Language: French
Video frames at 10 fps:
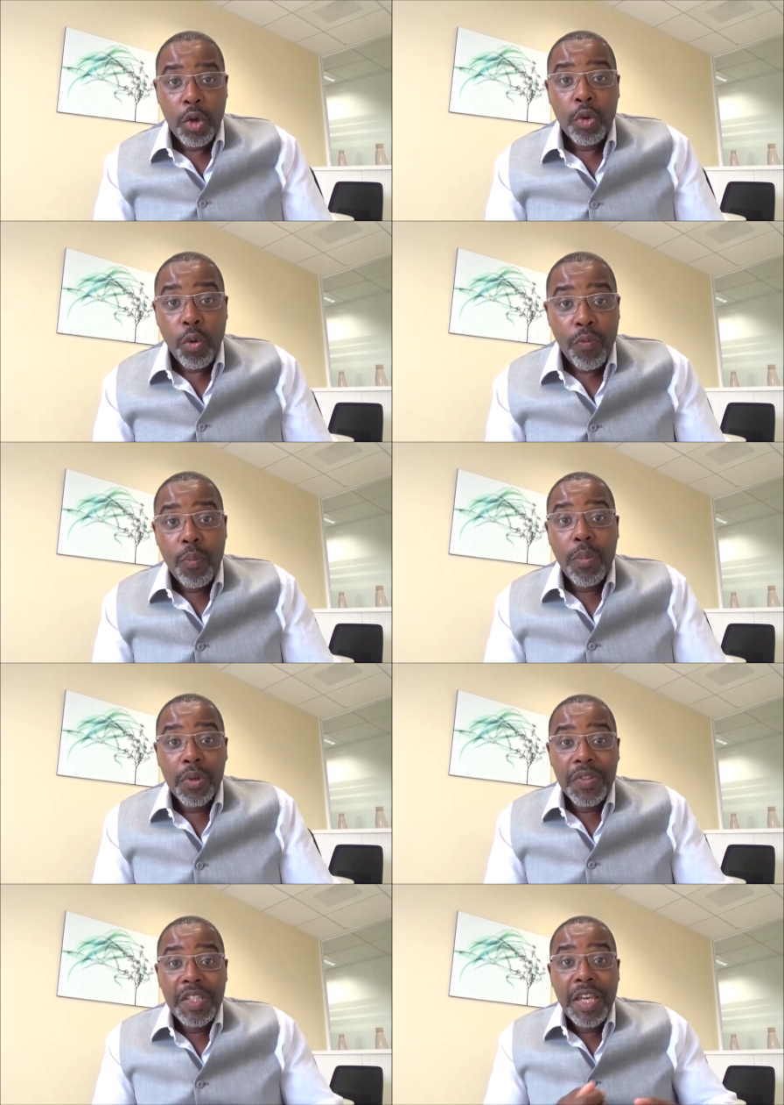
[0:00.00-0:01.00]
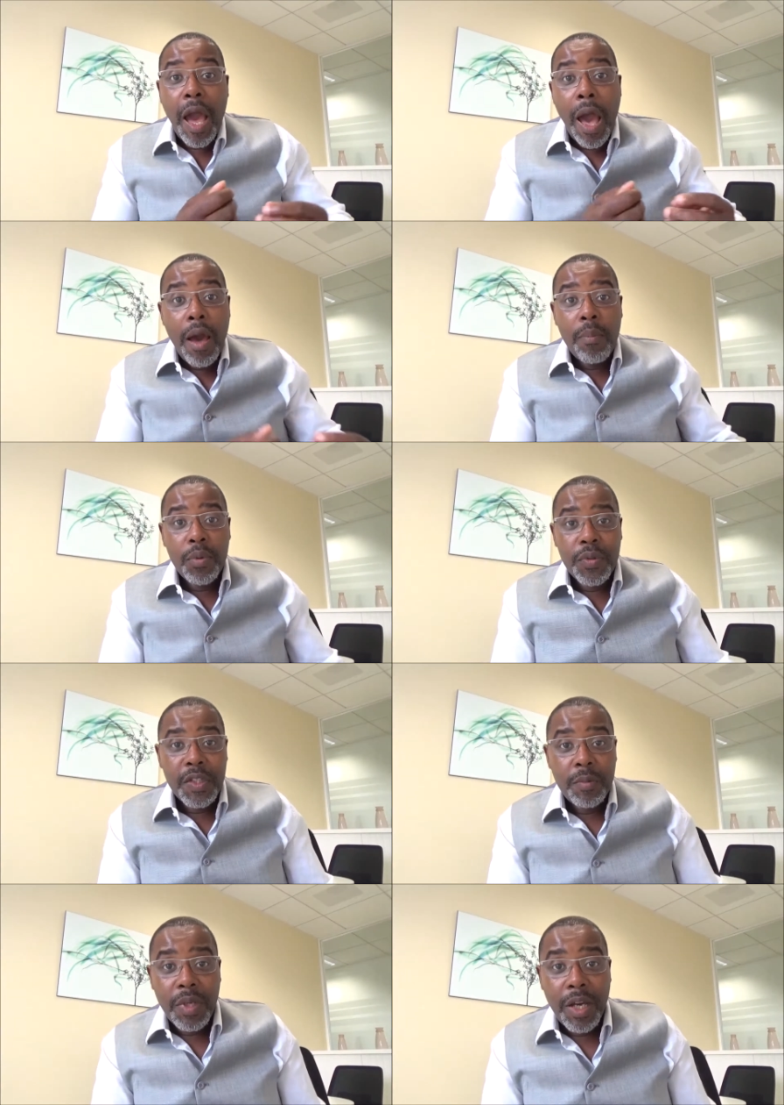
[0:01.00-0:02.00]
que vous pensiez
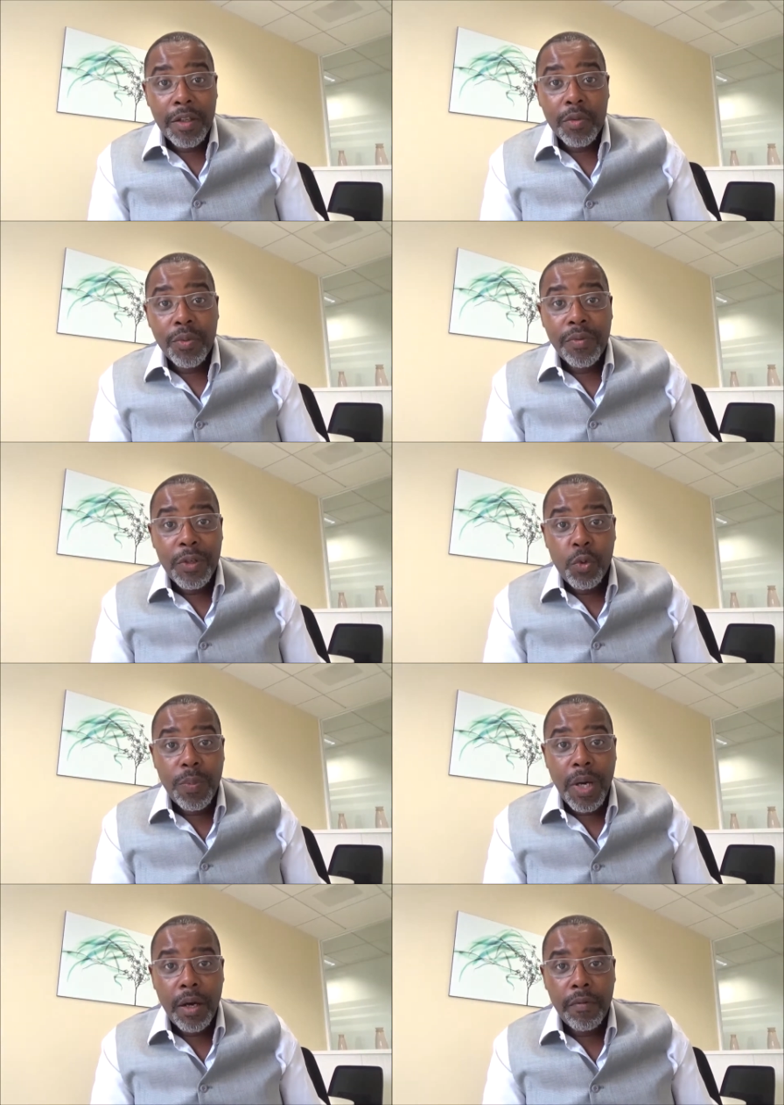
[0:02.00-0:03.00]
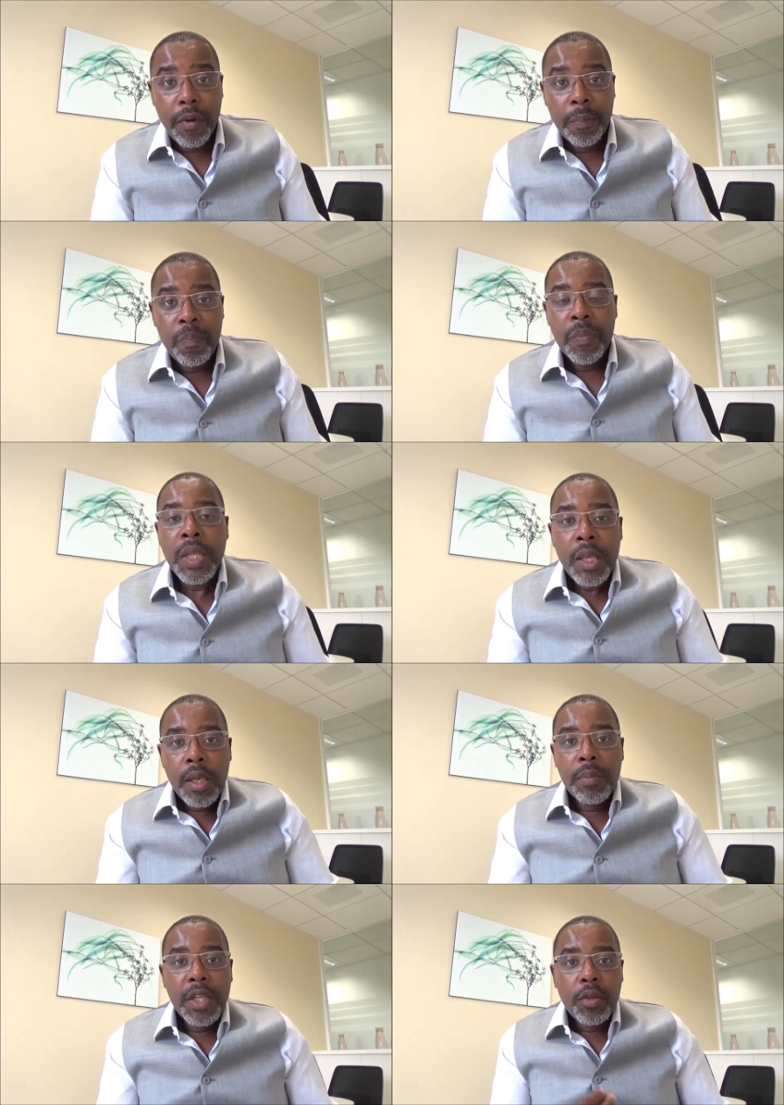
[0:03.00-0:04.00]
impossible à soulever auparavant.
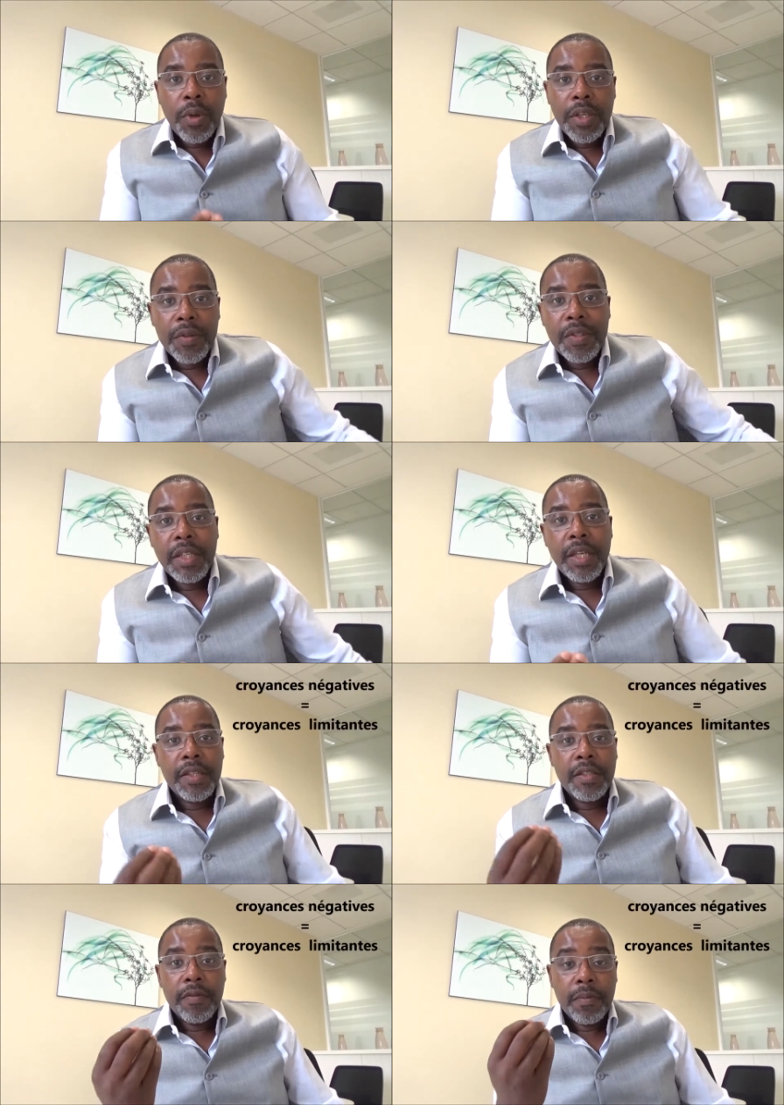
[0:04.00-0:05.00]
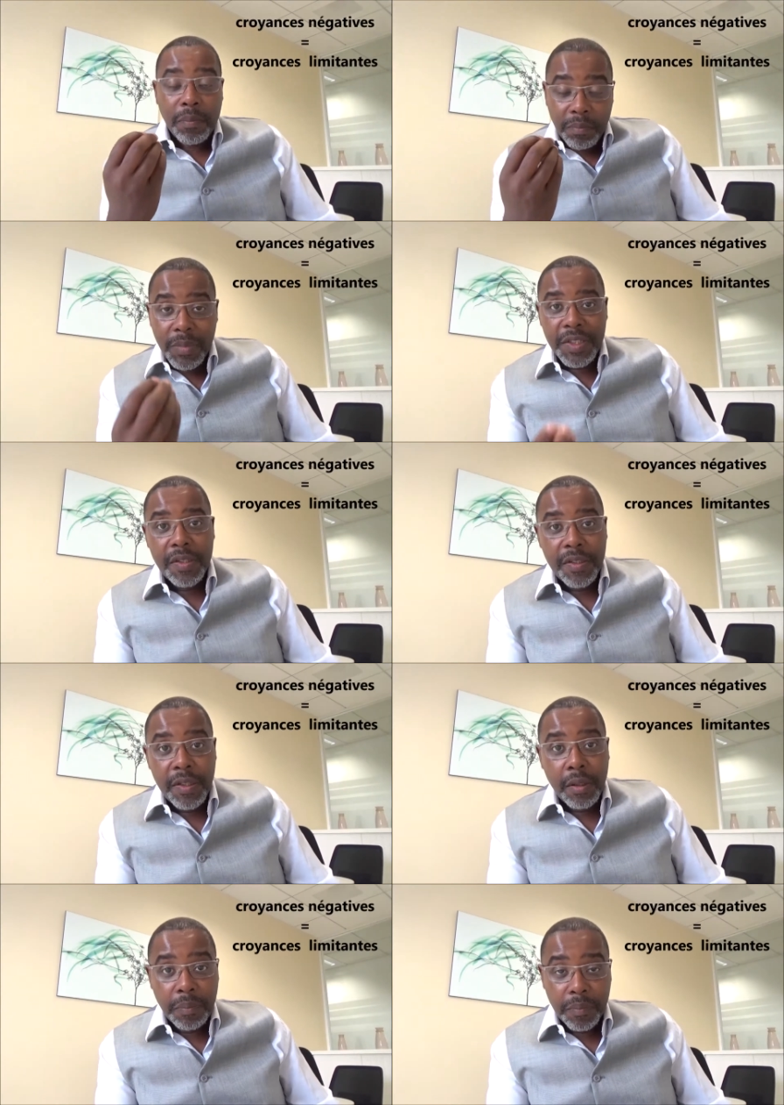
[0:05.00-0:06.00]
Eh bien, une croyance négative, c'est
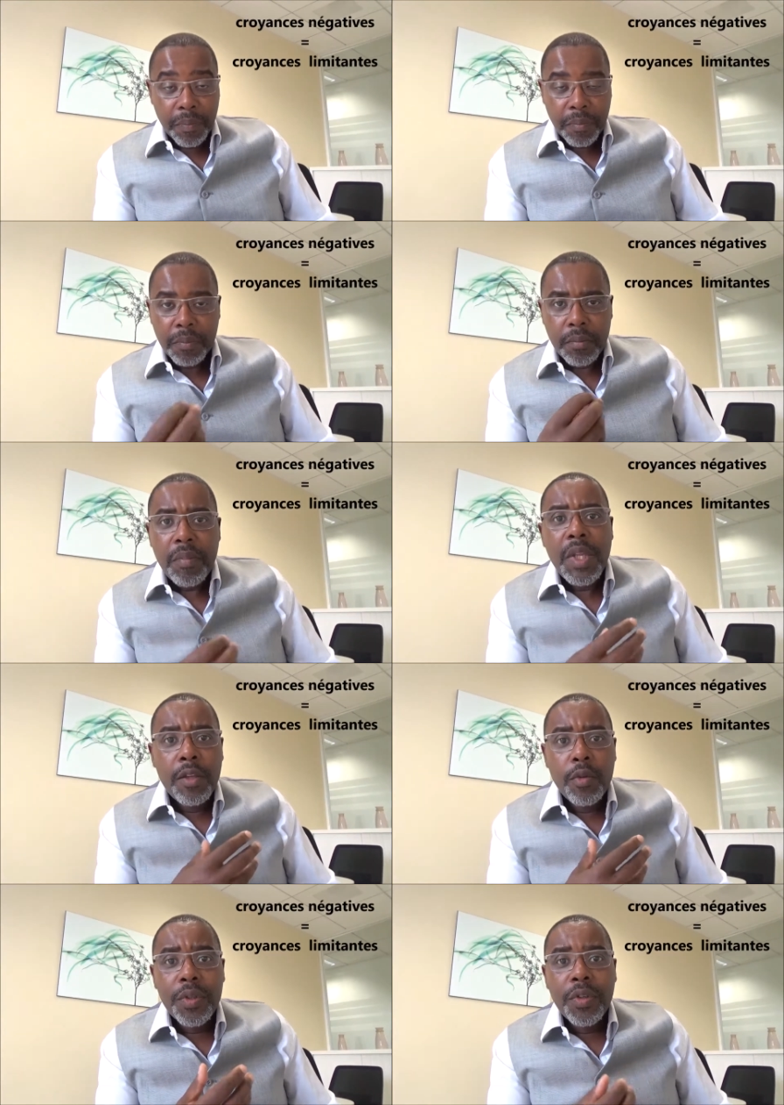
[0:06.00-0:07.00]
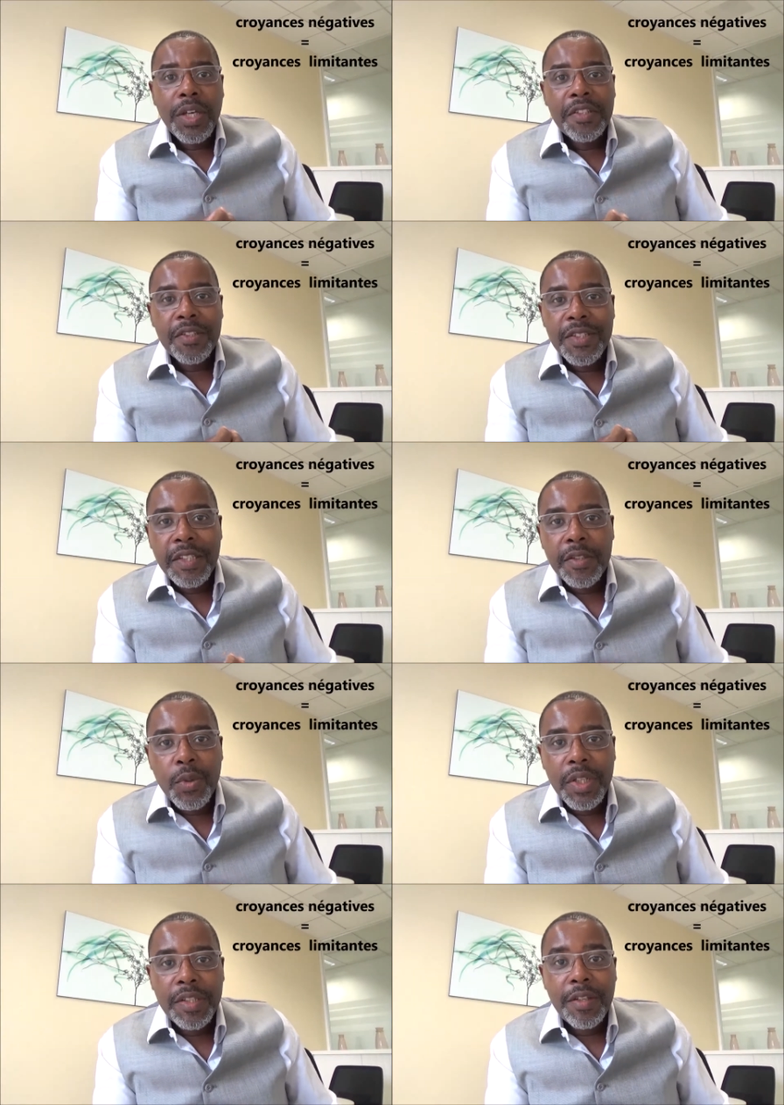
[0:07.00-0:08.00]
ça. Et donc, dans la
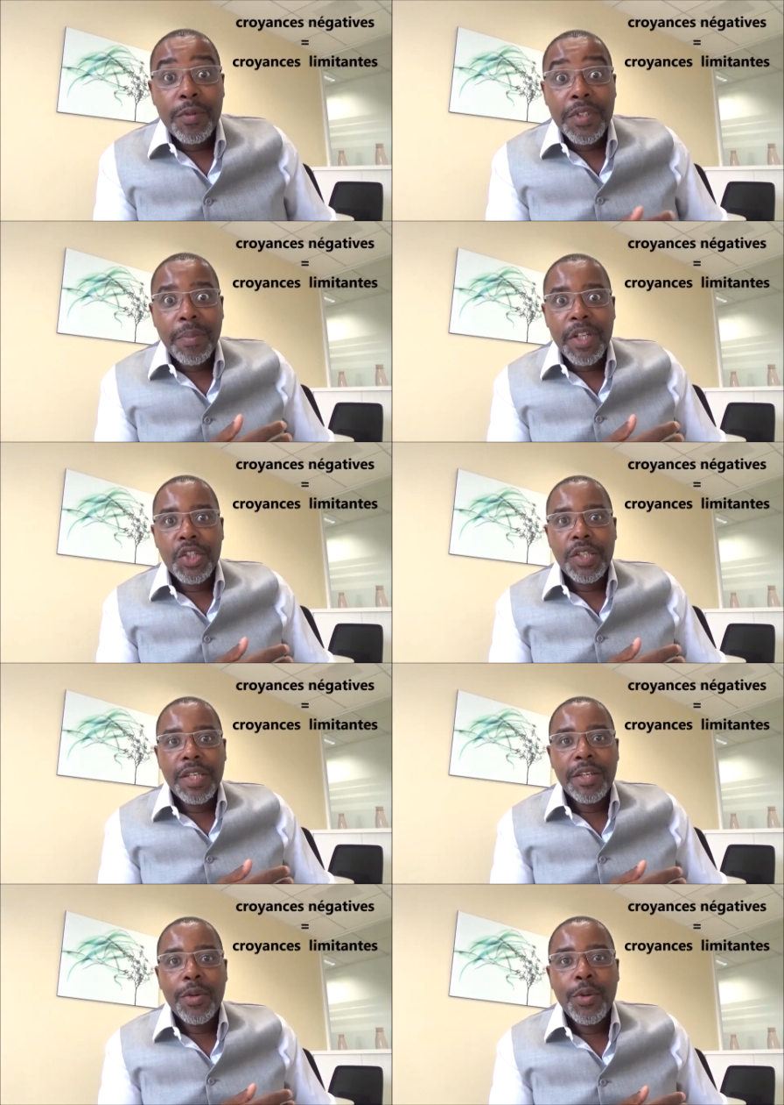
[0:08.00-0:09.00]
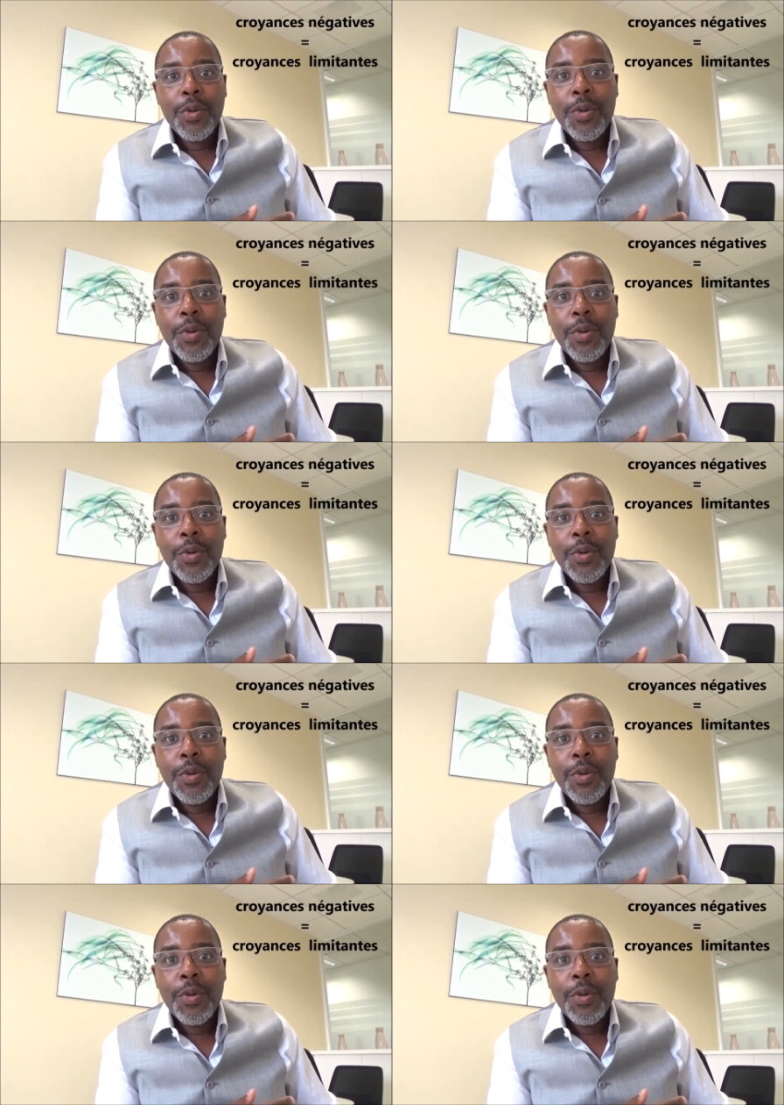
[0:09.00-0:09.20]
sexualité, vous imaginez qu'il